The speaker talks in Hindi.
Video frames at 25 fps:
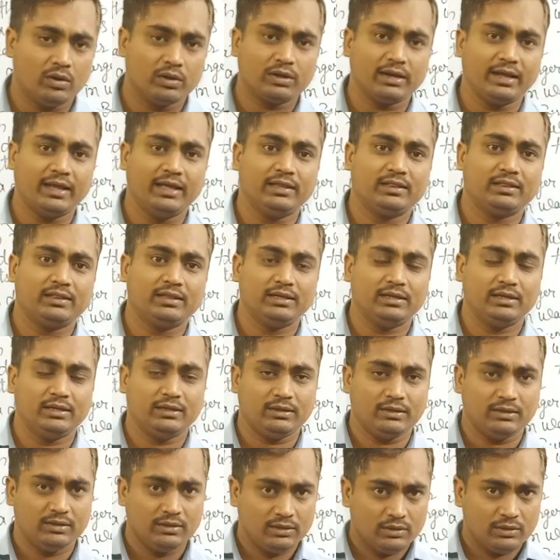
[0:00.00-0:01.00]
और ऐसे
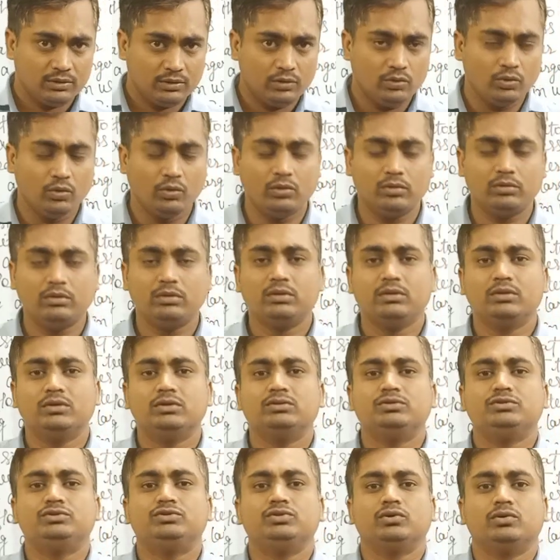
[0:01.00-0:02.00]

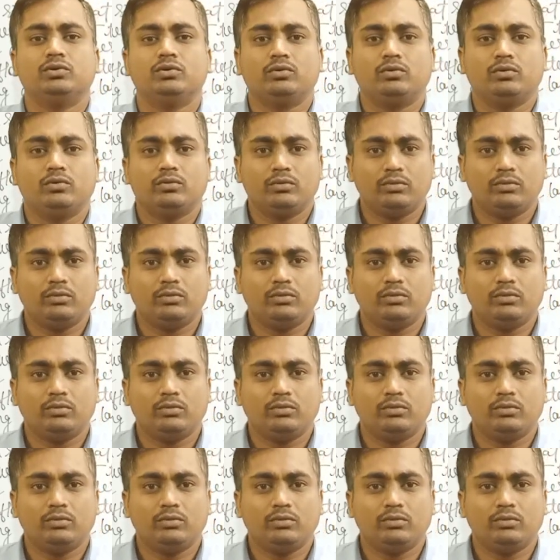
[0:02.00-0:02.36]
लोग जो